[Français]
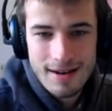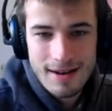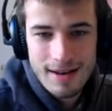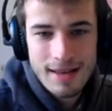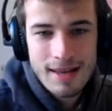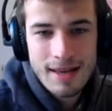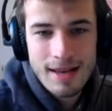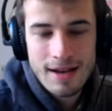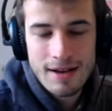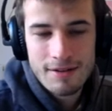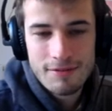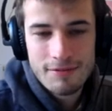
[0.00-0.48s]
Les
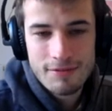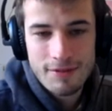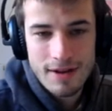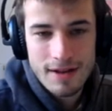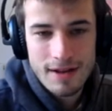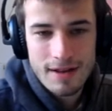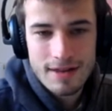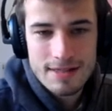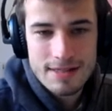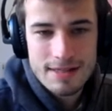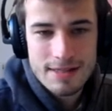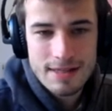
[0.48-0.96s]
gars,
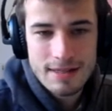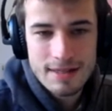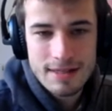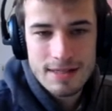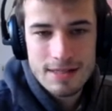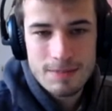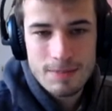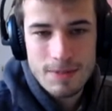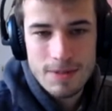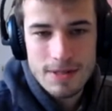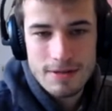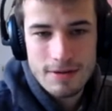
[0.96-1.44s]
enfin, c'est
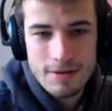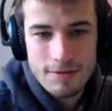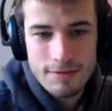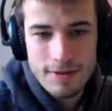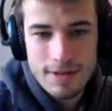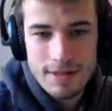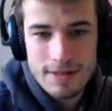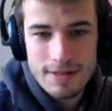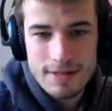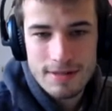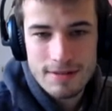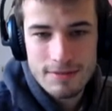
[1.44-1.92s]
triste parce qu'en
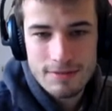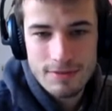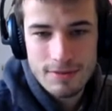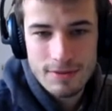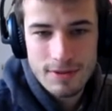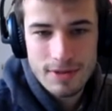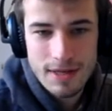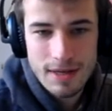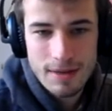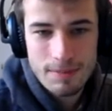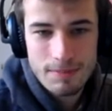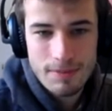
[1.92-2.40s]
fait,
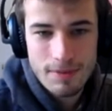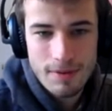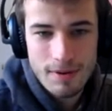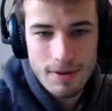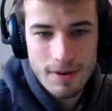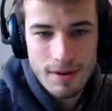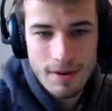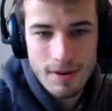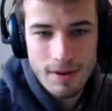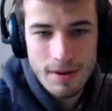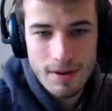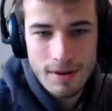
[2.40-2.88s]
venir pour,
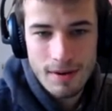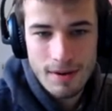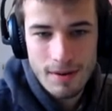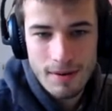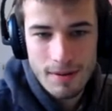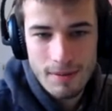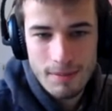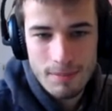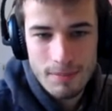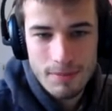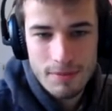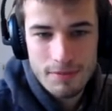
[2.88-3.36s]
euh,
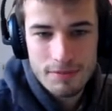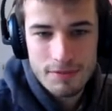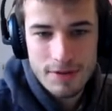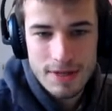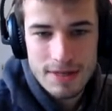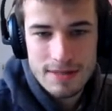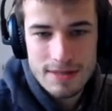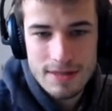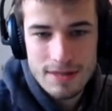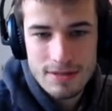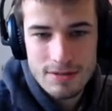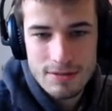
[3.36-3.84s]
pour faire
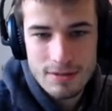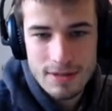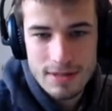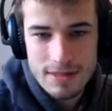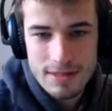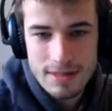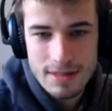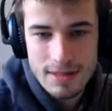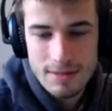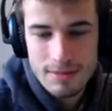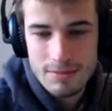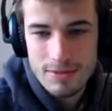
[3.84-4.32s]
ça sur un
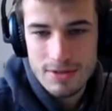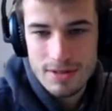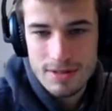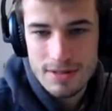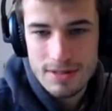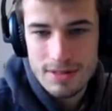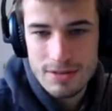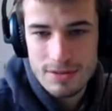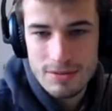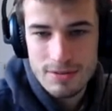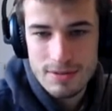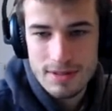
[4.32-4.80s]
stream, genre,
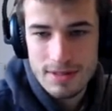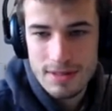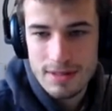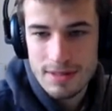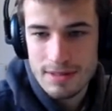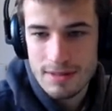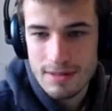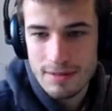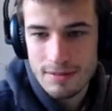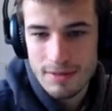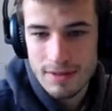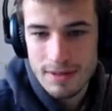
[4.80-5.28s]
c'est juste
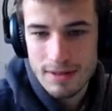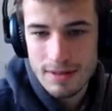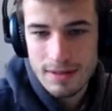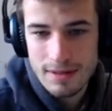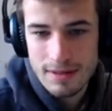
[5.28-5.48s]
triste en fait.